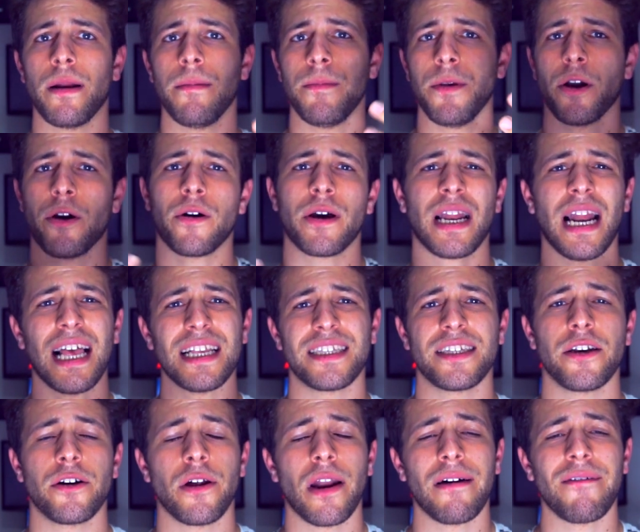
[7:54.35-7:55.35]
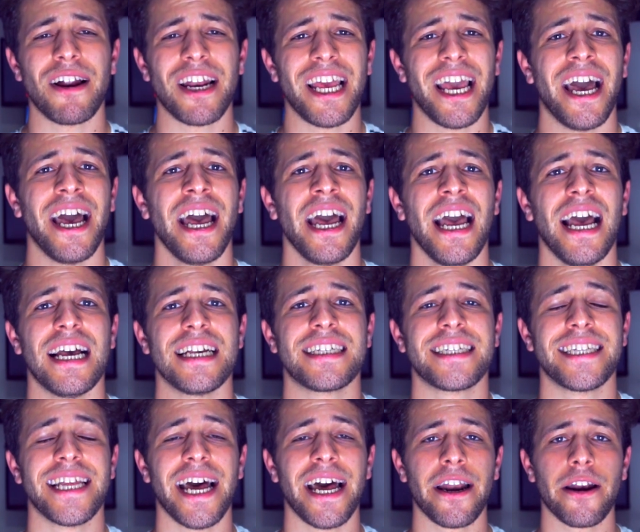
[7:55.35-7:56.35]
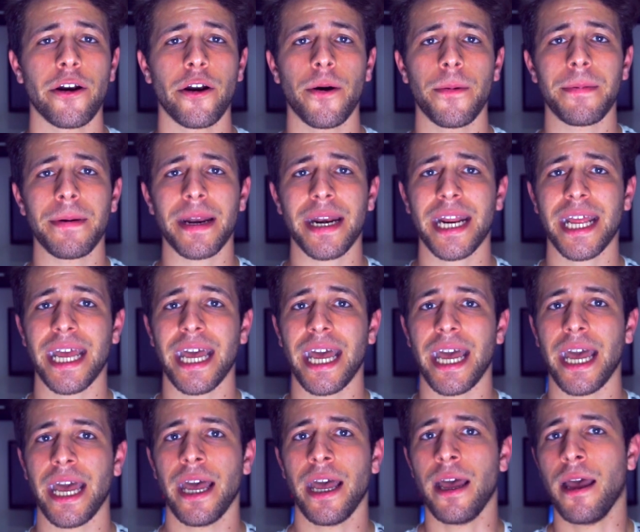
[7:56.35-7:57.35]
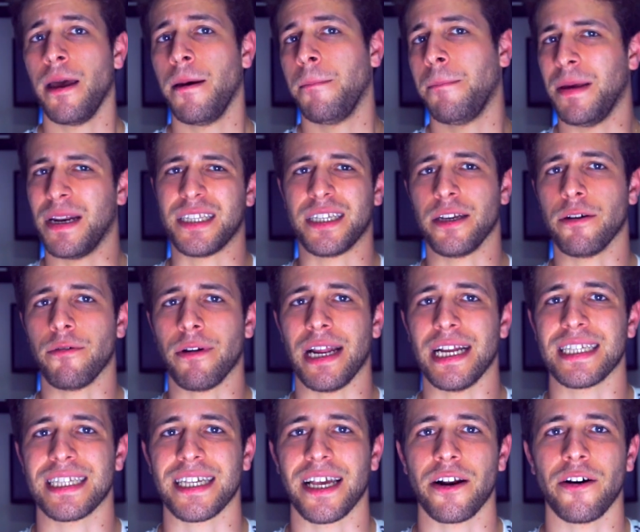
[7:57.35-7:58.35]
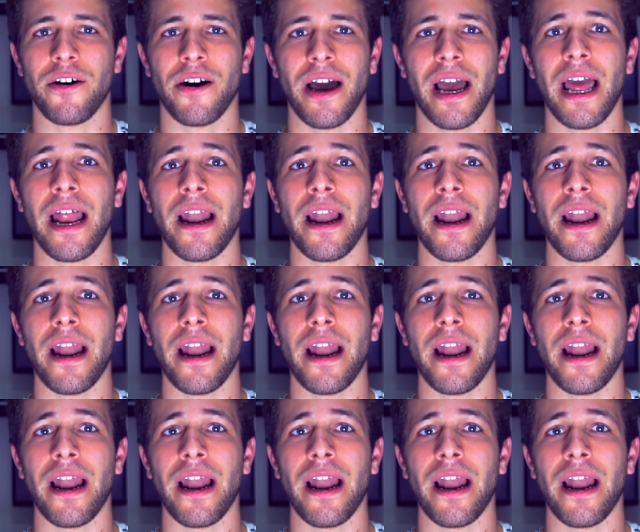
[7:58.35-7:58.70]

il mio classico lavalier esterno perché per sicurezza, no?